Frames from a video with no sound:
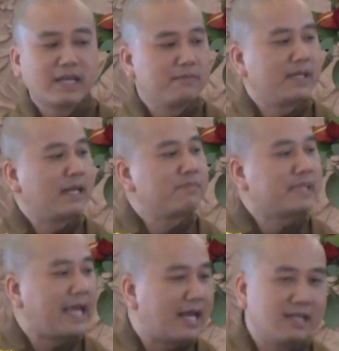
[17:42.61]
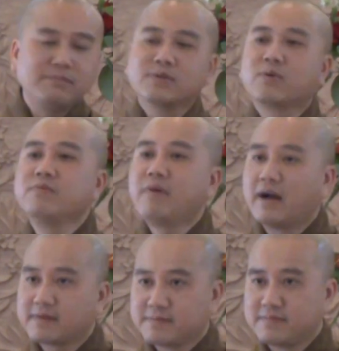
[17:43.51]
bây giờ mình đem chè lên mình cúng
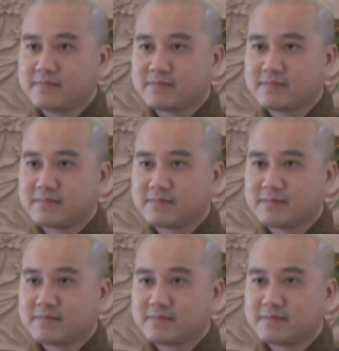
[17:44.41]
phật